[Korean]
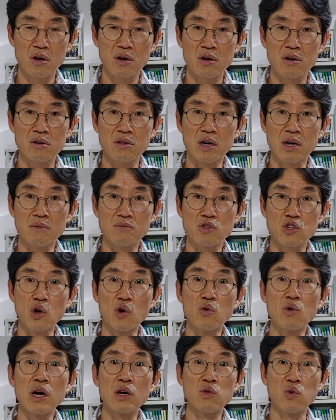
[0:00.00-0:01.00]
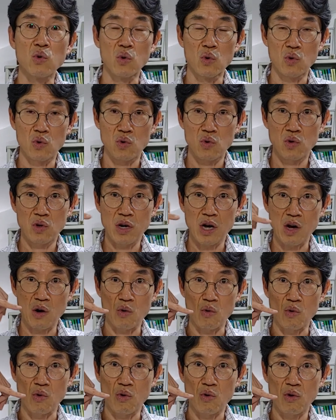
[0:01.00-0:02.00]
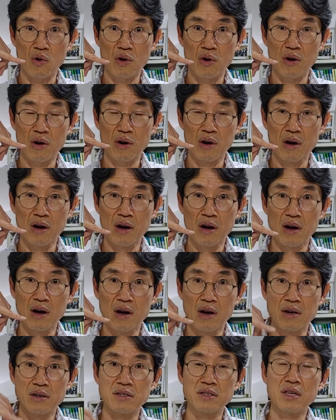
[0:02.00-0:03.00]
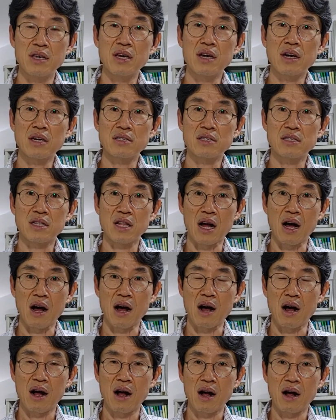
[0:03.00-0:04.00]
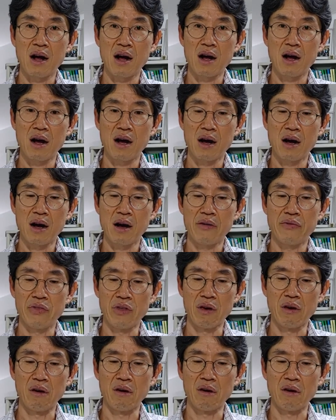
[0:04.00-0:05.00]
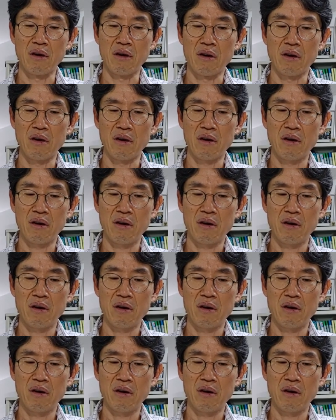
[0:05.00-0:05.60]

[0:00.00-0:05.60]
그 다음 전화도 하고, 하, 세 가지 다. 네.